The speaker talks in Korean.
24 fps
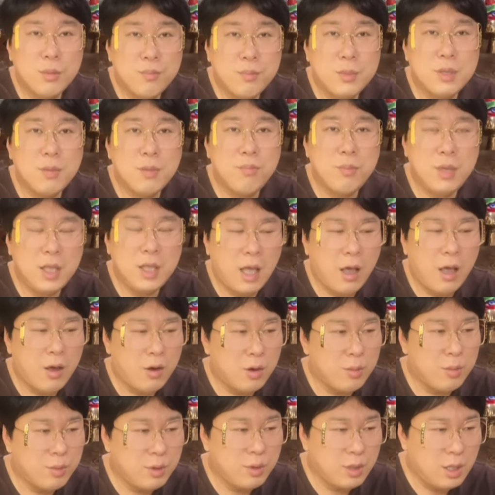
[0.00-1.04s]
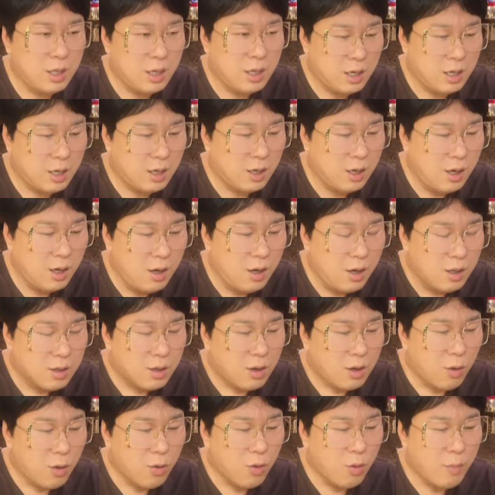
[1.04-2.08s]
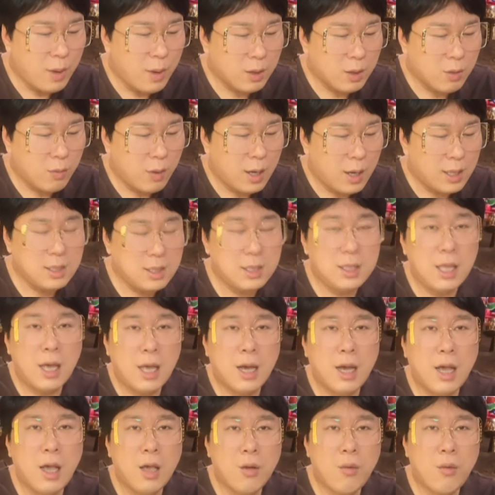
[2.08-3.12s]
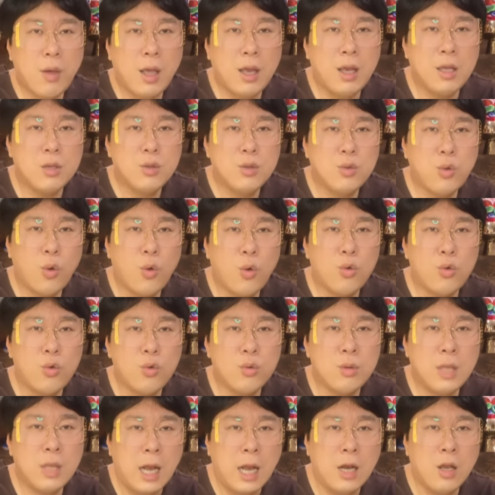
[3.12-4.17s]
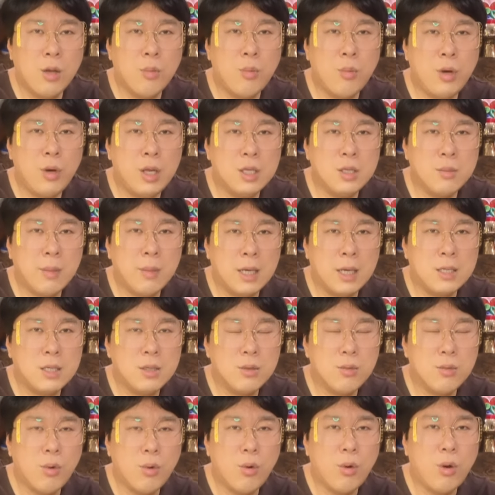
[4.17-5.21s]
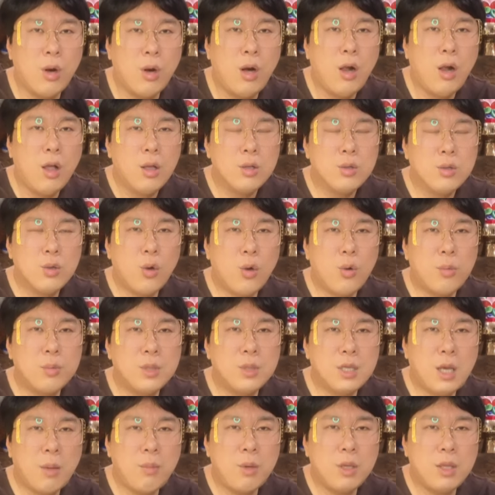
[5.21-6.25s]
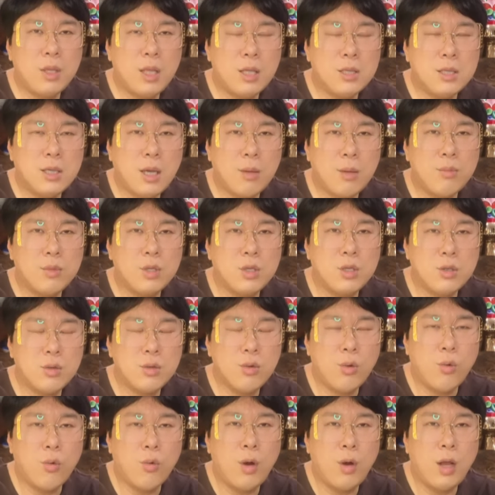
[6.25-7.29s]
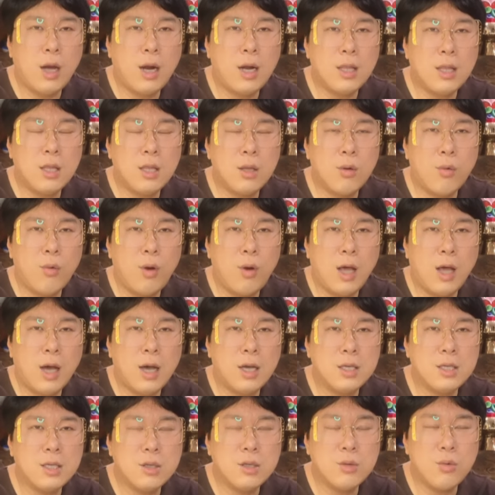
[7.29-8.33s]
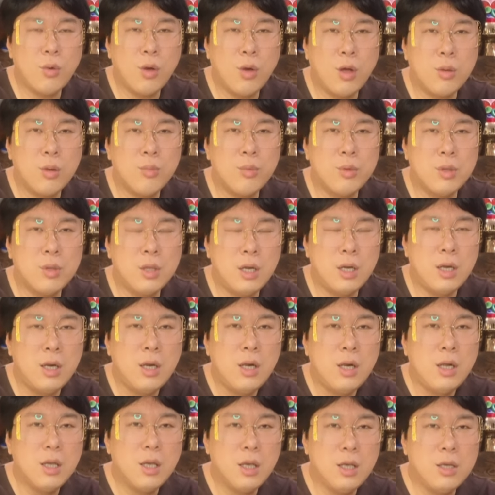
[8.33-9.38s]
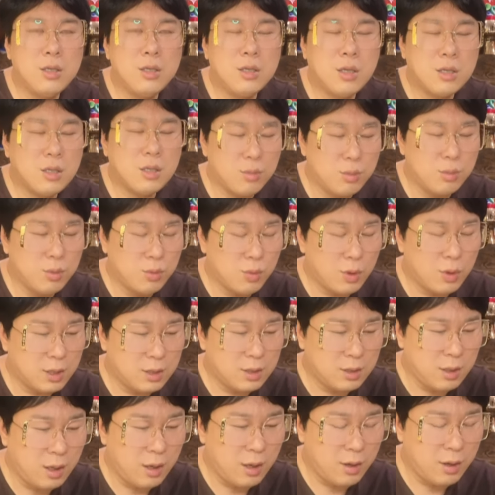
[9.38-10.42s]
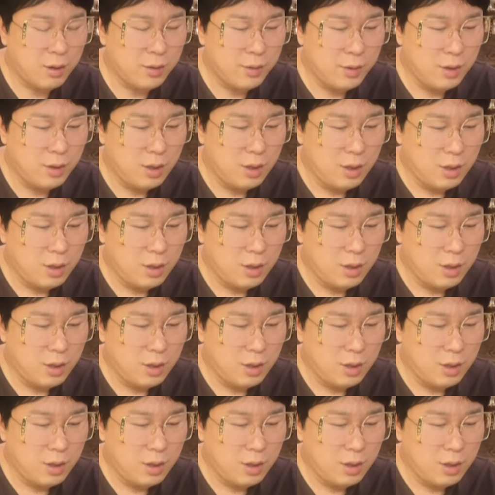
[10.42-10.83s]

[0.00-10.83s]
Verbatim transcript: 금지입니다, 여러분들. 경고망동 하시다가 괜히 좋은 운 날려보내지 마시고 조금 참을 땐 참으시고 올라갈 땐 올라가시고 여러분들 이르셨으면 좋겠어요.